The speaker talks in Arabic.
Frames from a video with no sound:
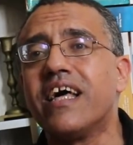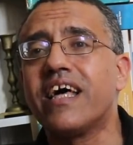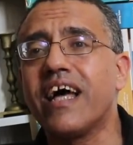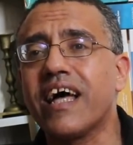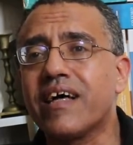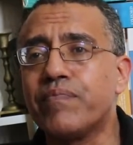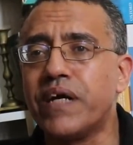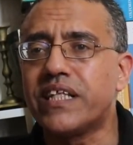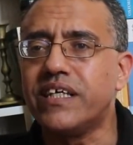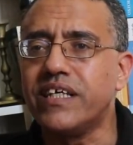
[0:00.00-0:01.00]

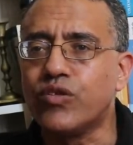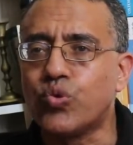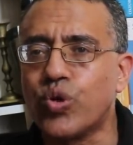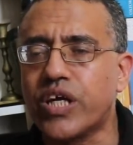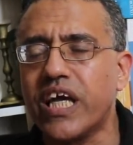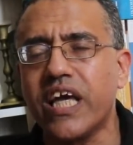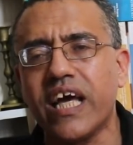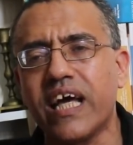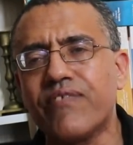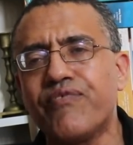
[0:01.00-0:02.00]
رغبة
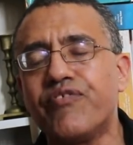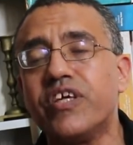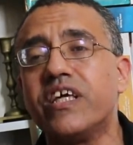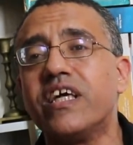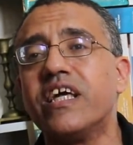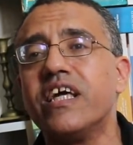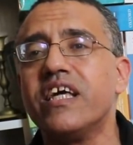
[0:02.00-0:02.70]
تركيا في